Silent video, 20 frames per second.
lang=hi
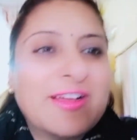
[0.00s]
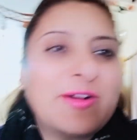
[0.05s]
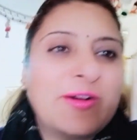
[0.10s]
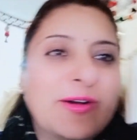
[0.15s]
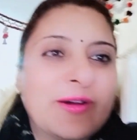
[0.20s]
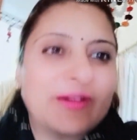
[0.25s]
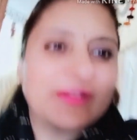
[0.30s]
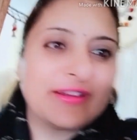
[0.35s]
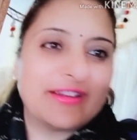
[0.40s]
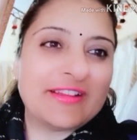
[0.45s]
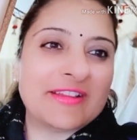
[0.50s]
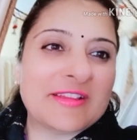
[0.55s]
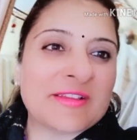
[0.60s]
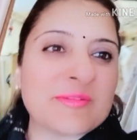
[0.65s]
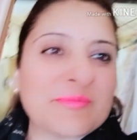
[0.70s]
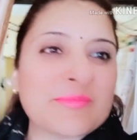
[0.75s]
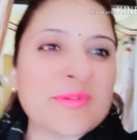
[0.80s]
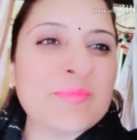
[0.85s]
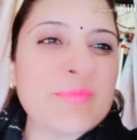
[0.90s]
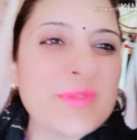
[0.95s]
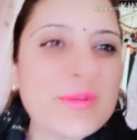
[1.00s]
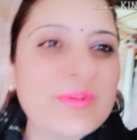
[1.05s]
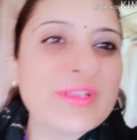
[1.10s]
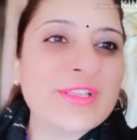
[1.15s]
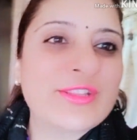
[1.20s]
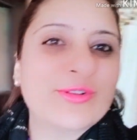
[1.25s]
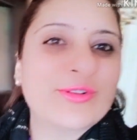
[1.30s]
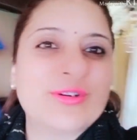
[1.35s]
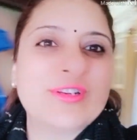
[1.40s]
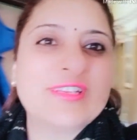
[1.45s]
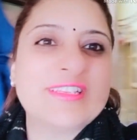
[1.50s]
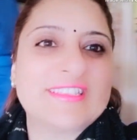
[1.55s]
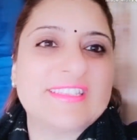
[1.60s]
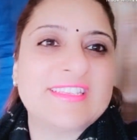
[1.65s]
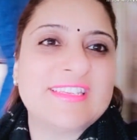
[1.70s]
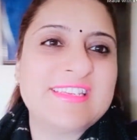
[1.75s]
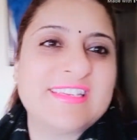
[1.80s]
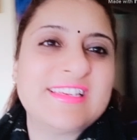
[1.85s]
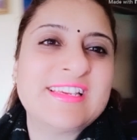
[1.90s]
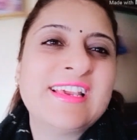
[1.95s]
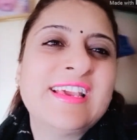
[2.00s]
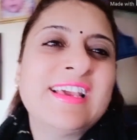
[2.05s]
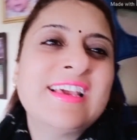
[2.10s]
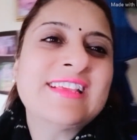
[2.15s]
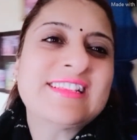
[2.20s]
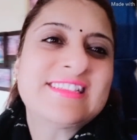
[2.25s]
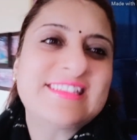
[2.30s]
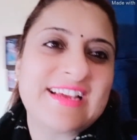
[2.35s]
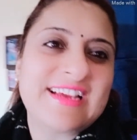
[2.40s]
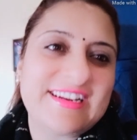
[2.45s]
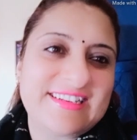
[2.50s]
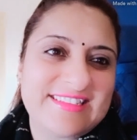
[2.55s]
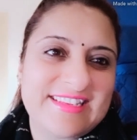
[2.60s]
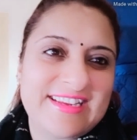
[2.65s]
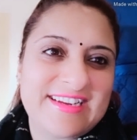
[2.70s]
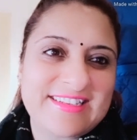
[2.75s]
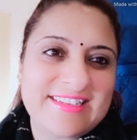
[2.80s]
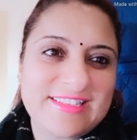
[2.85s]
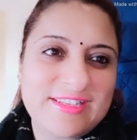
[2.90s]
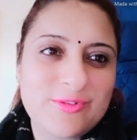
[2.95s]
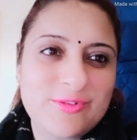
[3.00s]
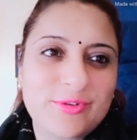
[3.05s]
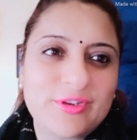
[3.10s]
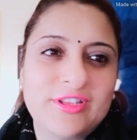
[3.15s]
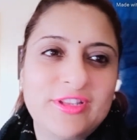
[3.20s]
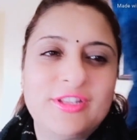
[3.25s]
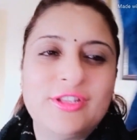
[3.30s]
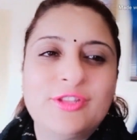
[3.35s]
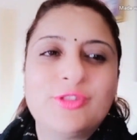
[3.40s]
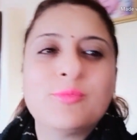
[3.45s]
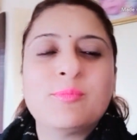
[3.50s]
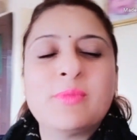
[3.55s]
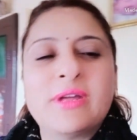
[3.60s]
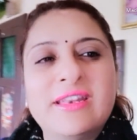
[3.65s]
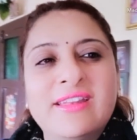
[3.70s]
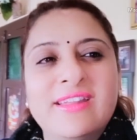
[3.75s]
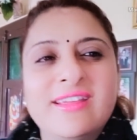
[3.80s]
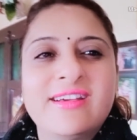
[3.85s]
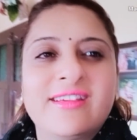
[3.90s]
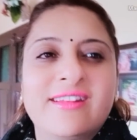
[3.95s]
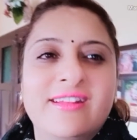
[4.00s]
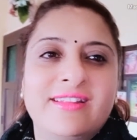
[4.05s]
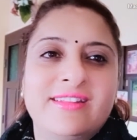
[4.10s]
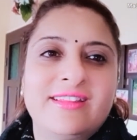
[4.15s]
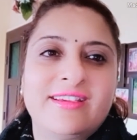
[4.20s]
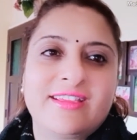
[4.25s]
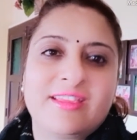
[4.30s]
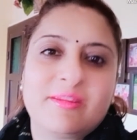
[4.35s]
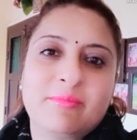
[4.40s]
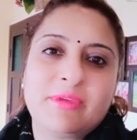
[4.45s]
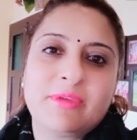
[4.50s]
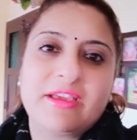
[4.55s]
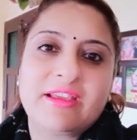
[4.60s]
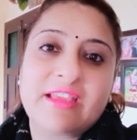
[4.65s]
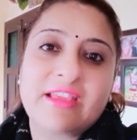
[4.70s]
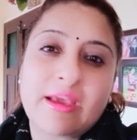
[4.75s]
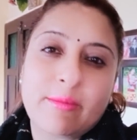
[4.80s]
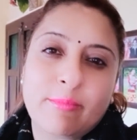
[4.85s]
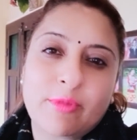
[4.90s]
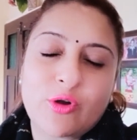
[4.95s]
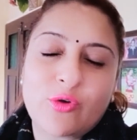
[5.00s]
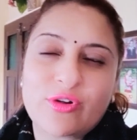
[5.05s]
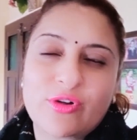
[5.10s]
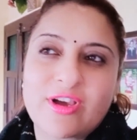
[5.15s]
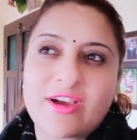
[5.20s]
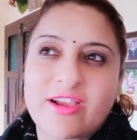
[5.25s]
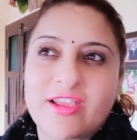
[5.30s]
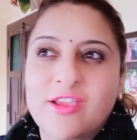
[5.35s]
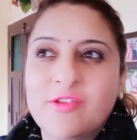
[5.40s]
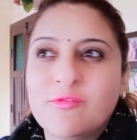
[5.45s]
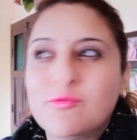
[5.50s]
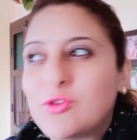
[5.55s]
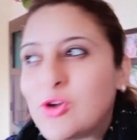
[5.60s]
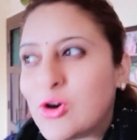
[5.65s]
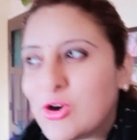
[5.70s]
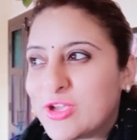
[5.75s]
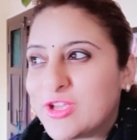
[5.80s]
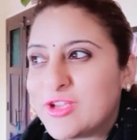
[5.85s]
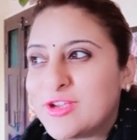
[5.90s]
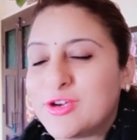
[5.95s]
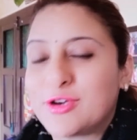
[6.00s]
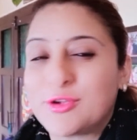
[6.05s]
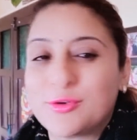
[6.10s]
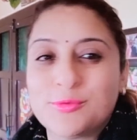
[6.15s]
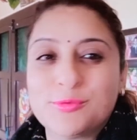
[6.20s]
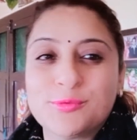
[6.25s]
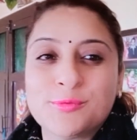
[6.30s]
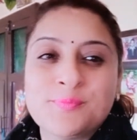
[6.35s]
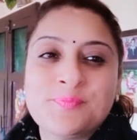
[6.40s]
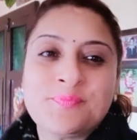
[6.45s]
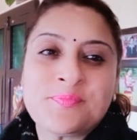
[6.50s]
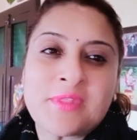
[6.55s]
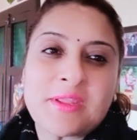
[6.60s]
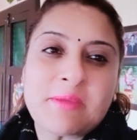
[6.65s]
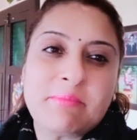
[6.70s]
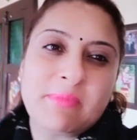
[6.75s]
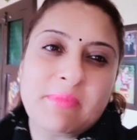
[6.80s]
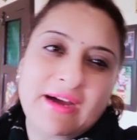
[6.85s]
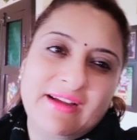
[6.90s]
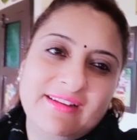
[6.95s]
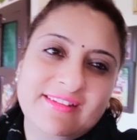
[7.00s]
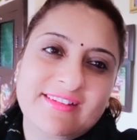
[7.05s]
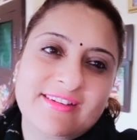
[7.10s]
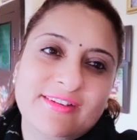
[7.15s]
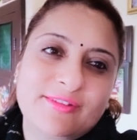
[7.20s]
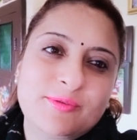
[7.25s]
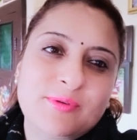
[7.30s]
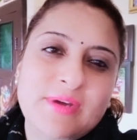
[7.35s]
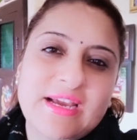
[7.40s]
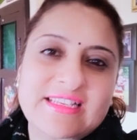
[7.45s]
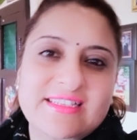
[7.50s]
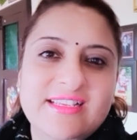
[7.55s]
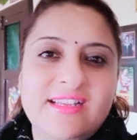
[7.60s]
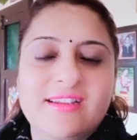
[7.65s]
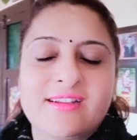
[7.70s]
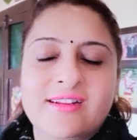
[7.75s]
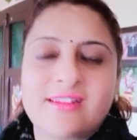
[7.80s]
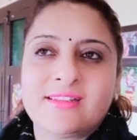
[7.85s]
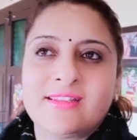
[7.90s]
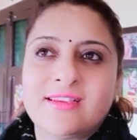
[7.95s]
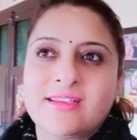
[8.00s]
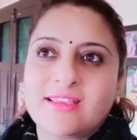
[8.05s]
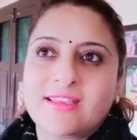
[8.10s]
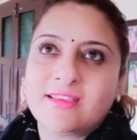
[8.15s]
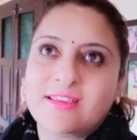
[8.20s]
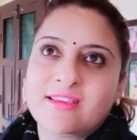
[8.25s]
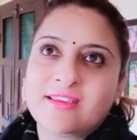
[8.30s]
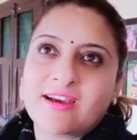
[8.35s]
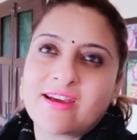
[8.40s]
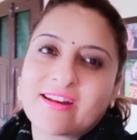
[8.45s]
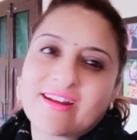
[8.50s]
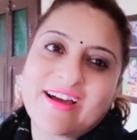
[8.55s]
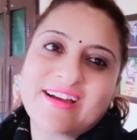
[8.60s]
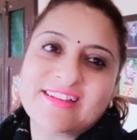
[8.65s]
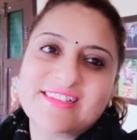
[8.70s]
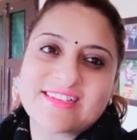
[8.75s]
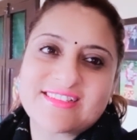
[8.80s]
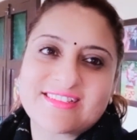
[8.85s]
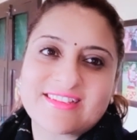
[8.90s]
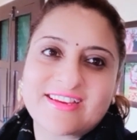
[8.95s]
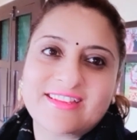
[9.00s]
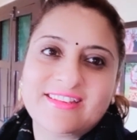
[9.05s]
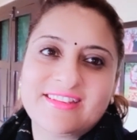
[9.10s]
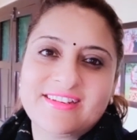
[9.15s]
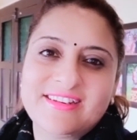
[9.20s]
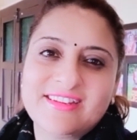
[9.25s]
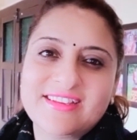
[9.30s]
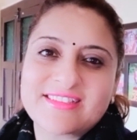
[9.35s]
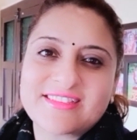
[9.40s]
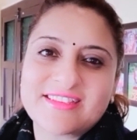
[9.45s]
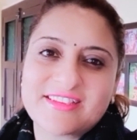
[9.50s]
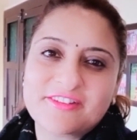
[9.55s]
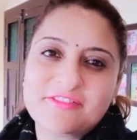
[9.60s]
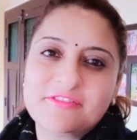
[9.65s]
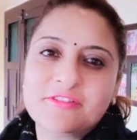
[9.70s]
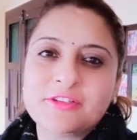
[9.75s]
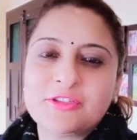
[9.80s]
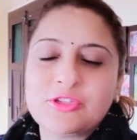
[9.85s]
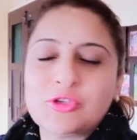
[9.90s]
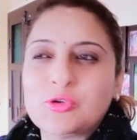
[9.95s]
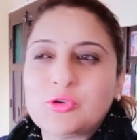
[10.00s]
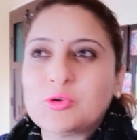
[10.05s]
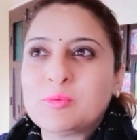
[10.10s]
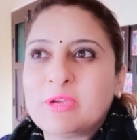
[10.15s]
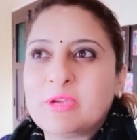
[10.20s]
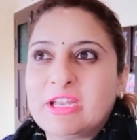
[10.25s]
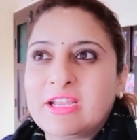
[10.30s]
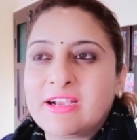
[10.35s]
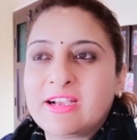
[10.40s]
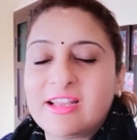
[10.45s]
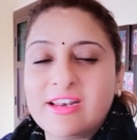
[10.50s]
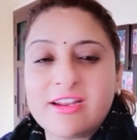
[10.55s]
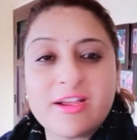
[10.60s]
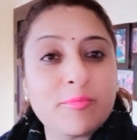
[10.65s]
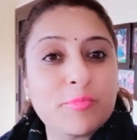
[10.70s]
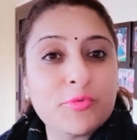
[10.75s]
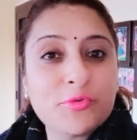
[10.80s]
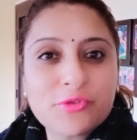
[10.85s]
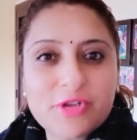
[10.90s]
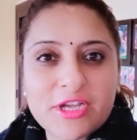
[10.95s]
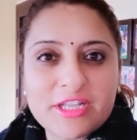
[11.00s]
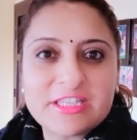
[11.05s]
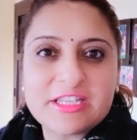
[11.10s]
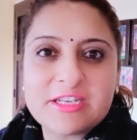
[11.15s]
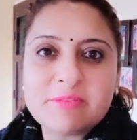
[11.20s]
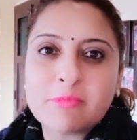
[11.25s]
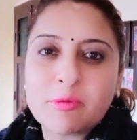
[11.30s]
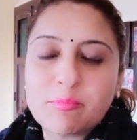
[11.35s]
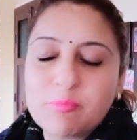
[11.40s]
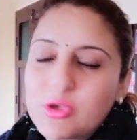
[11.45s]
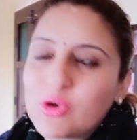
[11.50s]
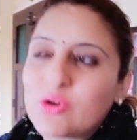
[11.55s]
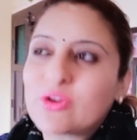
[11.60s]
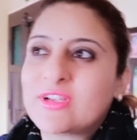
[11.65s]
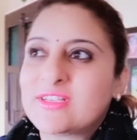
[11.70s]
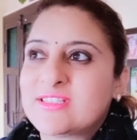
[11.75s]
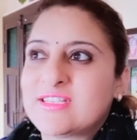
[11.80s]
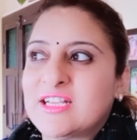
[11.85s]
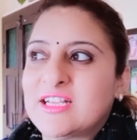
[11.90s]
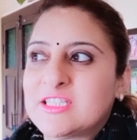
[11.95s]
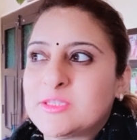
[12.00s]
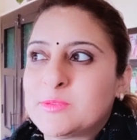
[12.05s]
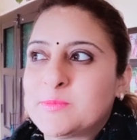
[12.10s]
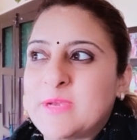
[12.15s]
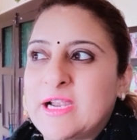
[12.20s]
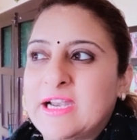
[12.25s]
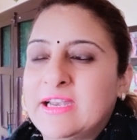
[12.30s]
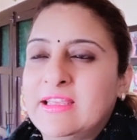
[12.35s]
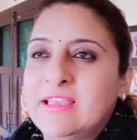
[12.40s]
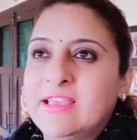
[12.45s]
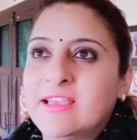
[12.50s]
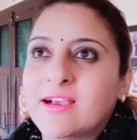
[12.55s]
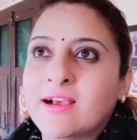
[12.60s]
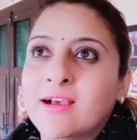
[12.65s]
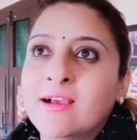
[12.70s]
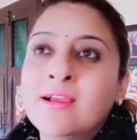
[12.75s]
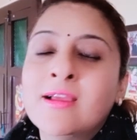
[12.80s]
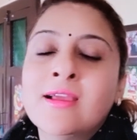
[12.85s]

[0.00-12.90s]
और मम्मी भी थोड़ी सी सैड सैड सी हो रही थी तो मन नहीं कर रहा था कि मैं कैमरा उठा के व्लॉगिंग करूं बात करूं ऐसा लग रहा था कि यार आज आज का दिन है सिर्फ तो मैंने कल का पूरा दिन मम्मी और के साथ स्पेंड किया